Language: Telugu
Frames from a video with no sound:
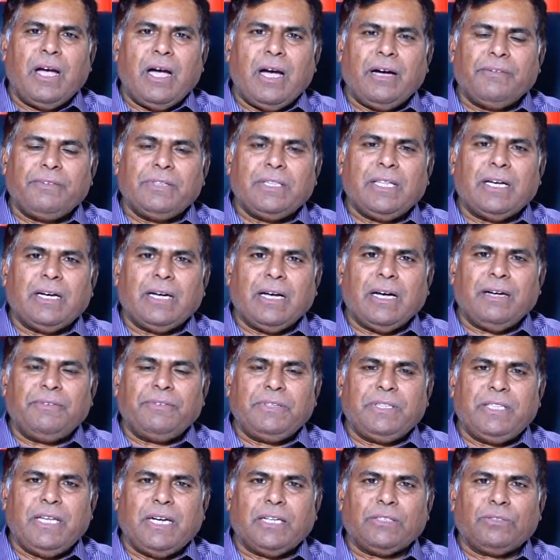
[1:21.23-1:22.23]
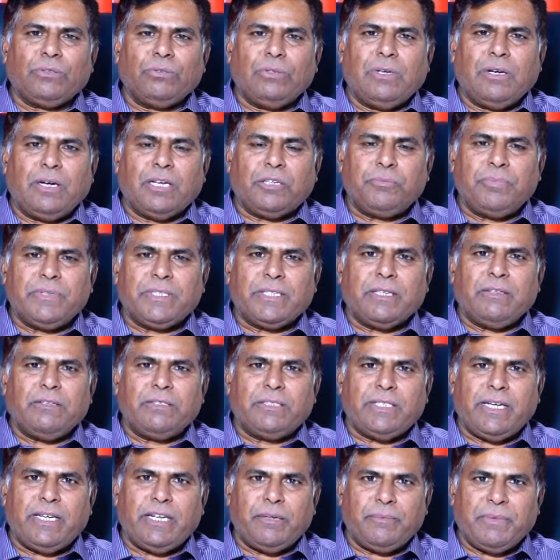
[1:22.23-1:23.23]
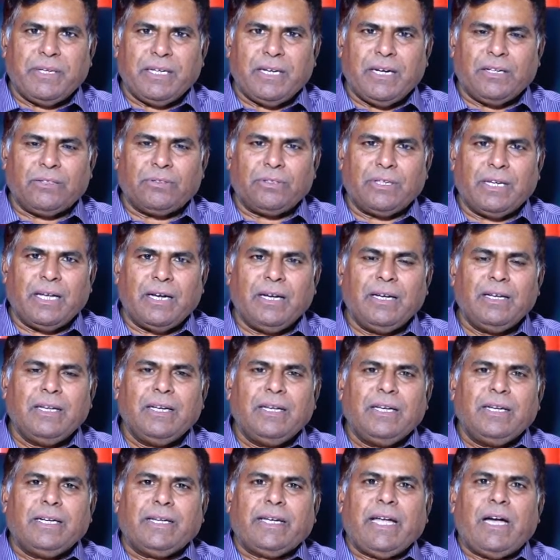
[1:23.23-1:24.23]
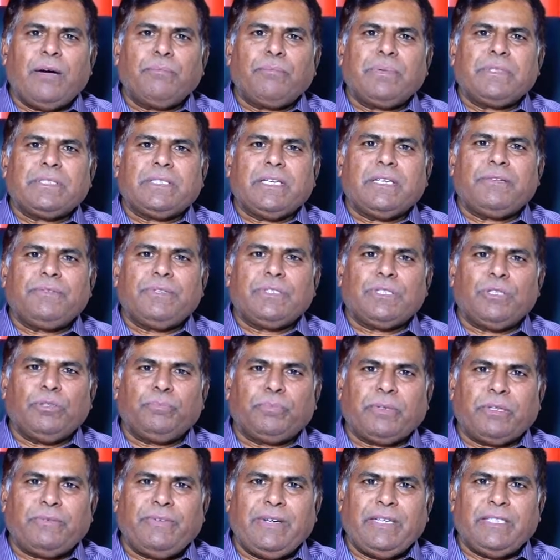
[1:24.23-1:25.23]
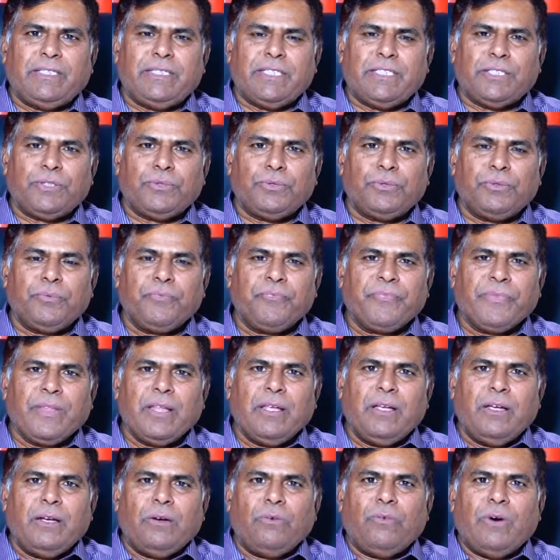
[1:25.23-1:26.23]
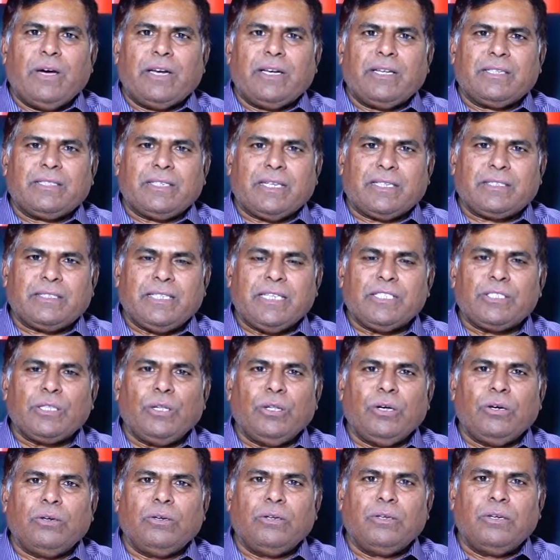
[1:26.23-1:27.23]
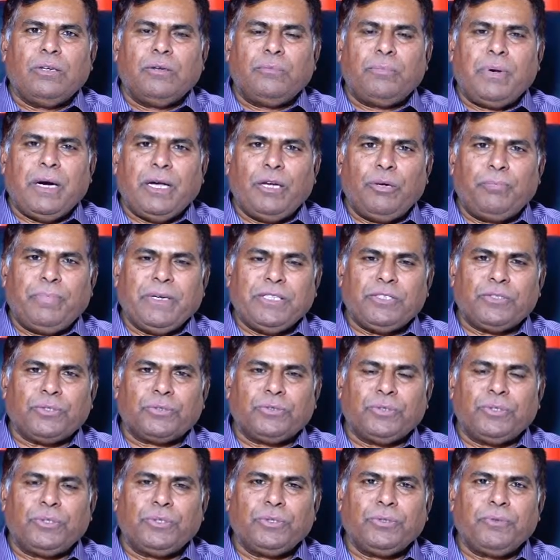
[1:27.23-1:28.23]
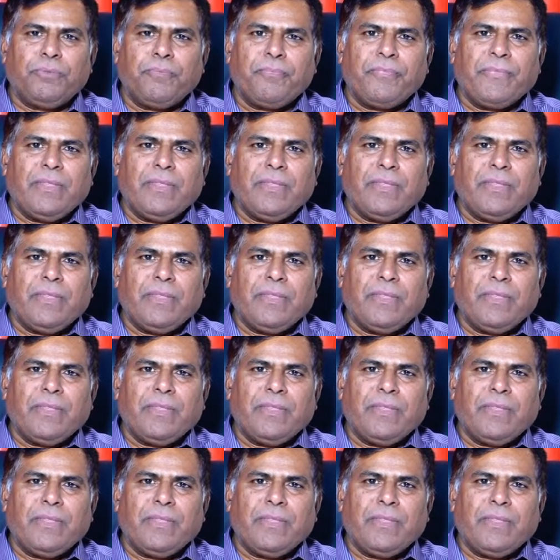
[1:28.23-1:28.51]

ఆ విధంగా విద్యార్థులను అడ్మిషన్లు చేయడమే కాకుండా క్యాంపస్ సర్వీసులు ప్రొవైడ్ చేస్తూ వారి సక్సెస్లో పాలు పంచుకుంటూ